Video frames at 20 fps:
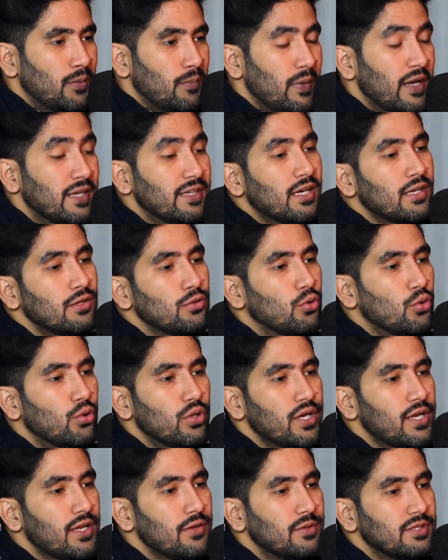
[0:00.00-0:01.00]
मैदान
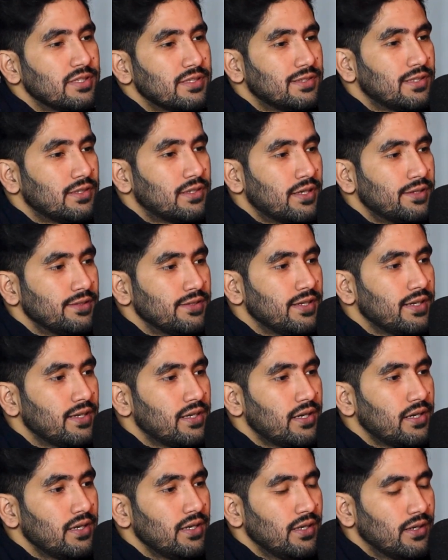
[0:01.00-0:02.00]
कोहरे की वजह से ठंड देख
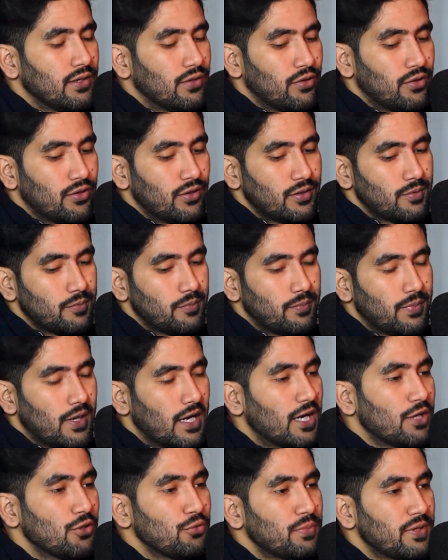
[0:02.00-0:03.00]
रहे हैं और
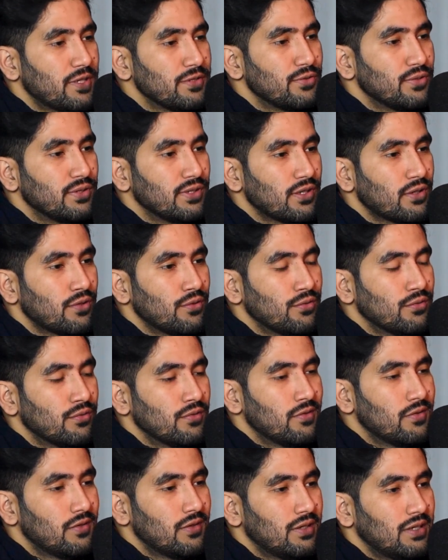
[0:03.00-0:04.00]
पहाड़ों पर तो इन दिनों
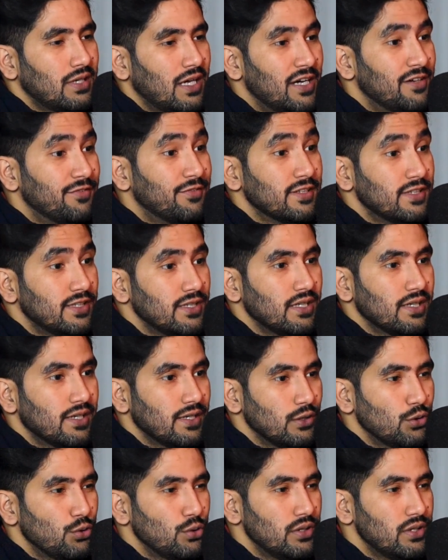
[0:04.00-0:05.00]
आफत ही
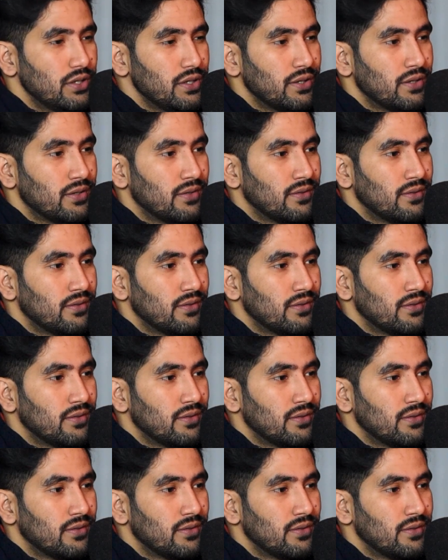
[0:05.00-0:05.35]
आई हुई है